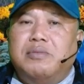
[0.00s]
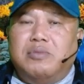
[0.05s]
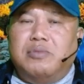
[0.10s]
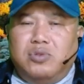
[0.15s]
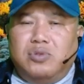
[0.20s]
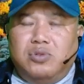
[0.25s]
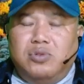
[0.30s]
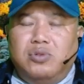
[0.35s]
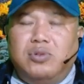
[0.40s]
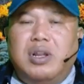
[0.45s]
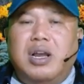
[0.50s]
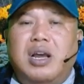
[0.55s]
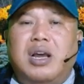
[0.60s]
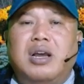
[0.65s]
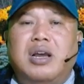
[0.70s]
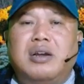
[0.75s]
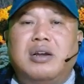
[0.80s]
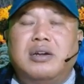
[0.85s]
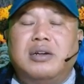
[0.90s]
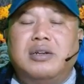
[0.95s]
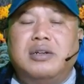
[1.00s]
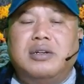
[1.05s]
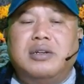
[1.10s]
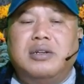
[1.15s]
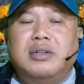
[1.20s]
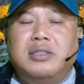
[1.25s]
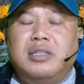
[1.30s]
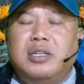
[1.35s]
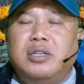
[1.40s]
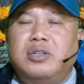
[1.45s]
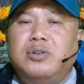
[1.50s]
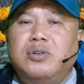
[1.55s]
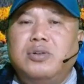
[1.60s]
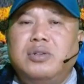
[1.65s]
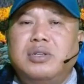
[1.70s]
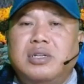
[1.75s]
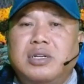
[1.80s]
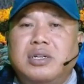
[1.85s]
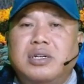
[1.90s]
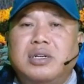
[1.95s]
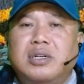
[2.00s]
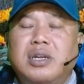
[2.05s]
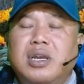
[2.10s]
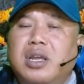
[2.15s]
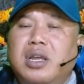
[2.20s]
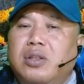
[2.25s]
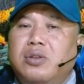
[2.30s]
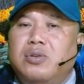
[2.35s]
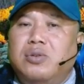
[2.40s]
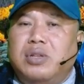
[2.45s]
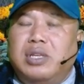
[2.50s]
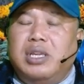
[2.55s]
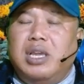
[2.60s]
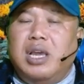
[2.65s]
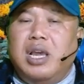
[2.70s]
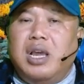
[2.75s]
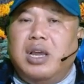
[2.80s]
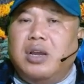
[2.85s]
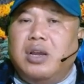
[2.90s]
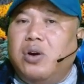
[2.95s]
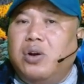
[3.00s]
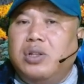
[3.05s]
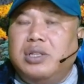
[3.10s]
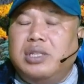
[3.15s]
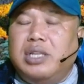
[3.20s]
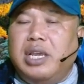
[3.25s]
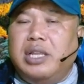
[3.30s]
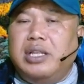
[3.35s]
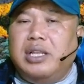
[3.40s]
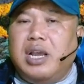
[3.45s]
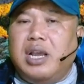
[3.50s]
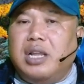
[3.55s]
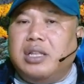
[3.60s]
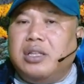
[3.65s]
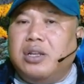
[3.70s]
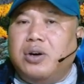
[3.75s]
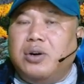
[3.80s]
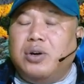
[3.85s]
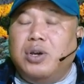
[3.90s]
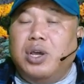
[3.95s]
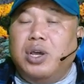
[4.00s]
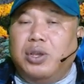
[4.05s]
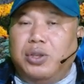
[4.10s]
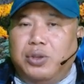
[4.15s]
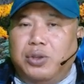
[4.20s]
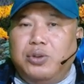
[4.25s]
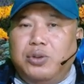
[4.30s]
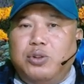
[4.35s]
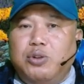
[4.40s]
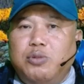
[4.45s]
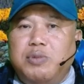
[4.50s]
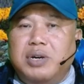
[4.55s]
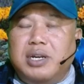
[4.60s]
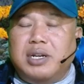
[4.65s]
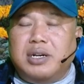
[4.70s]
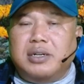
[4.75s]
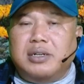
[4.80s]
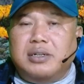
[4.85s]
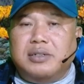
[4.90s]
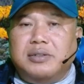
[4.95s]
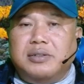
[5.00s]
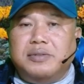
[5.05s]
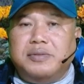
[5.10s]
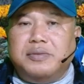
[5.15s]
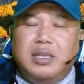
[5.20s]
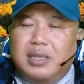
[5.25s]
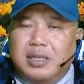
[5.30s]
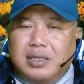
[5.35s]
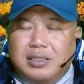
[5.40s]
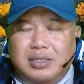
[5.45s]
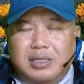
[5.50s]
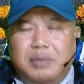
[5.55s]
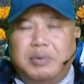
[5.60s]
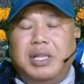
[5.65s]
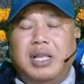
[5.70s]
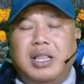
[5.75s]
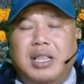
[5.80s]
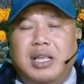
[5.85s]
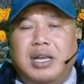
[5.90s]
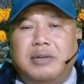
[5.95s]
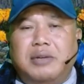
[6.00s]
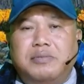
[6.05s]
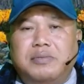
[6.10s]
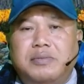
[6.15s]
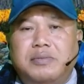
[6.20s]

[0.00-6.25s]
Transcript: sudah terjun ke dunia konten atau youtuber. Sahabat alam,